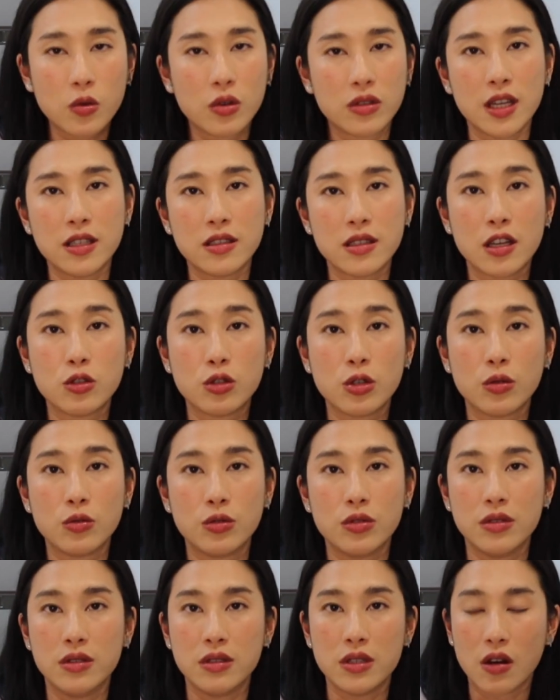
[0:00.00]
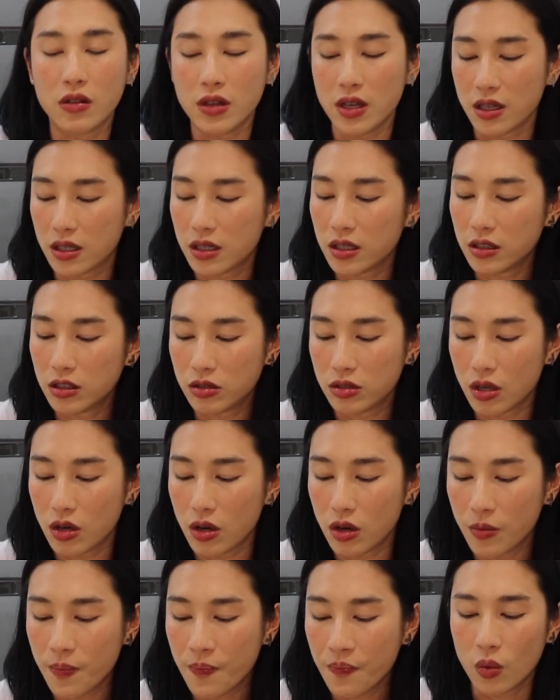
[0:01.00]
我在上重训教练课的时
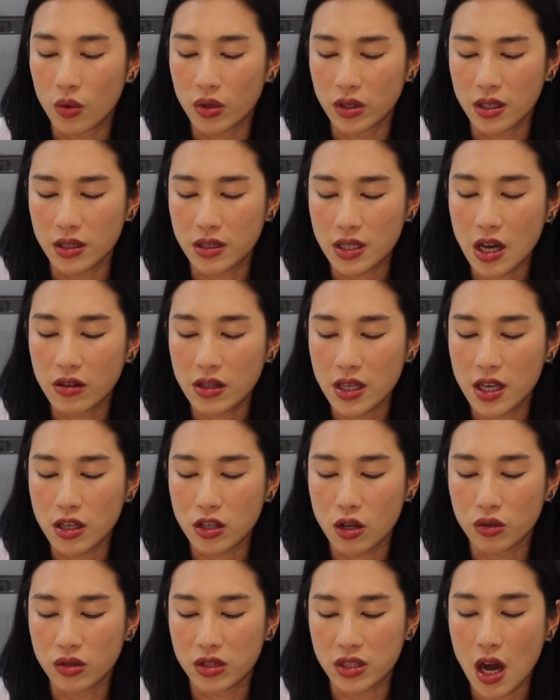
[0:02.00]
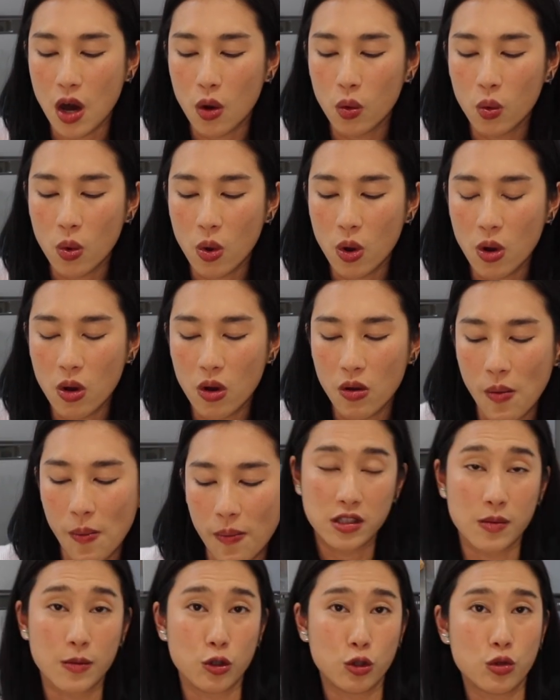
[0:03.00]
候，我的教练有教我
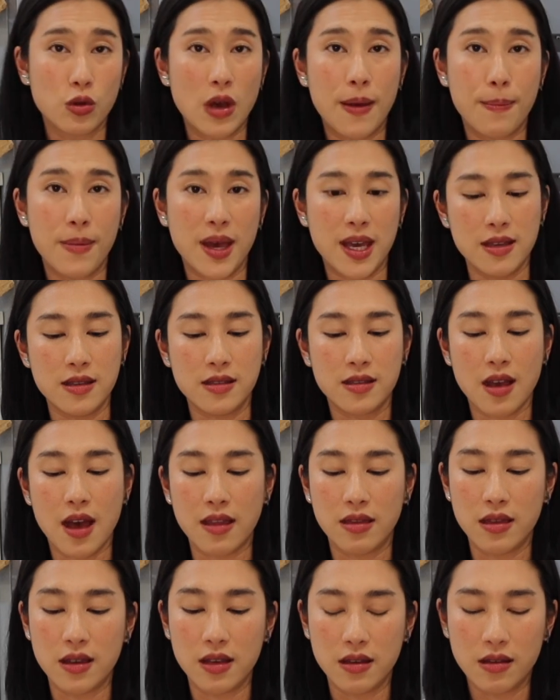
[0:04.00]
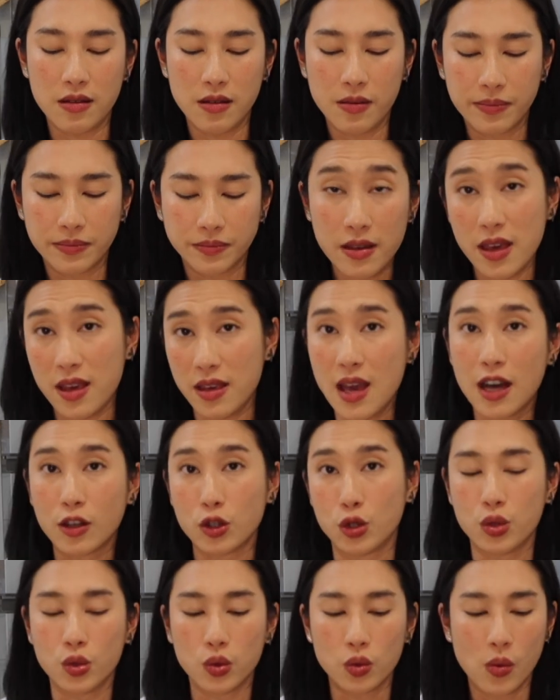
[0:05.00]
怎么算每一餐的营养
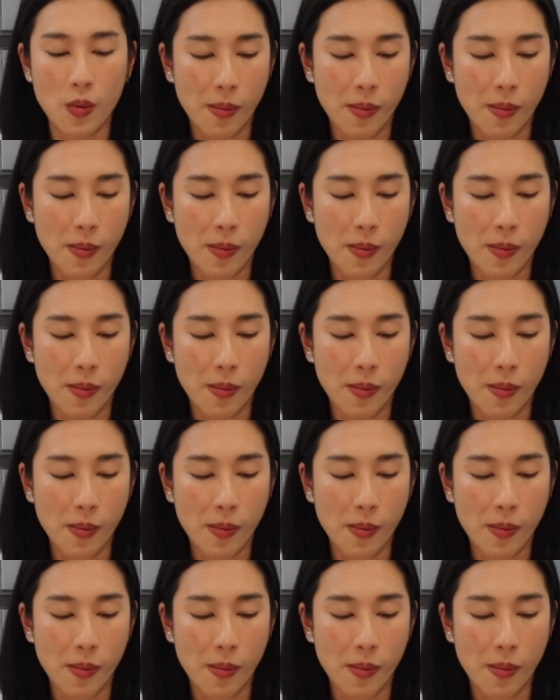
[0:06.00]
素。